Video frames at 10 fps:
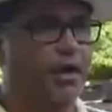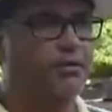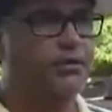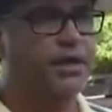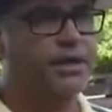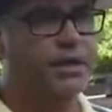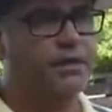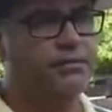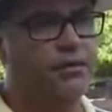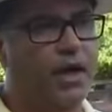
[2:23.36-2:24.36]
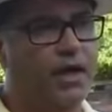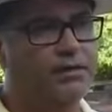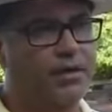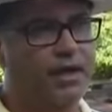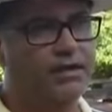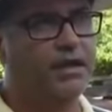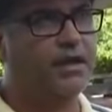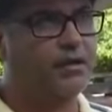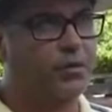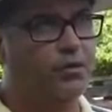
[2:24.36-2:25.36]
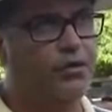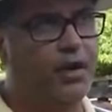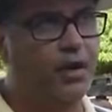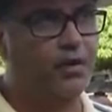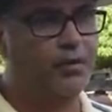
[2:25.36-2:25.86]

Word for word: É não deixando as fezes naquele bolo fecal.